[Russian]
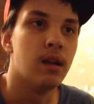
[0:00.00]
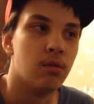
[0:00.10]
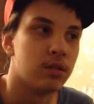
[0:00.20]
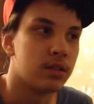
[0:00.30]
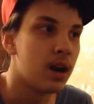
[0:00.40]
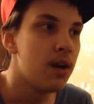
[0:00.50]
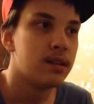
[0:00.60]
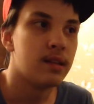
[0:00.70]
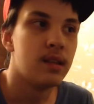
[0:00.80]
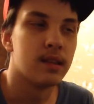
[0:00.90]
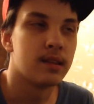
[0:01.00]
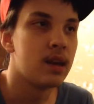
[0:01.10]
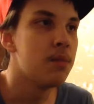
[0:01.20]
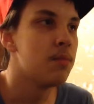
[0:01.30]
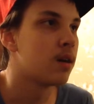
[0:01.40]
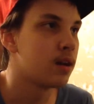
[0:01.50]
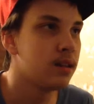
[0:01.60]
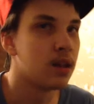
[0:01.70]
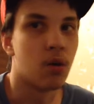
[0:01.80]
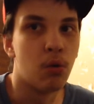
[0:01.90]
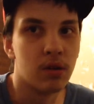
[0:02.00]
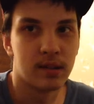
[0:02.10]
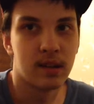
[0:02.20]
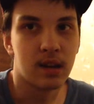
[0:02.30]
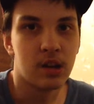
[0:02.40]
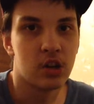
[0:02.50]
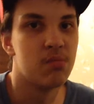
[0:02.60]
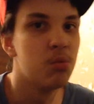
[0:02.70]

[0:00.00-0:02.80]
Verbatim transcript: устраивать на стримах какие-то розыгрыши,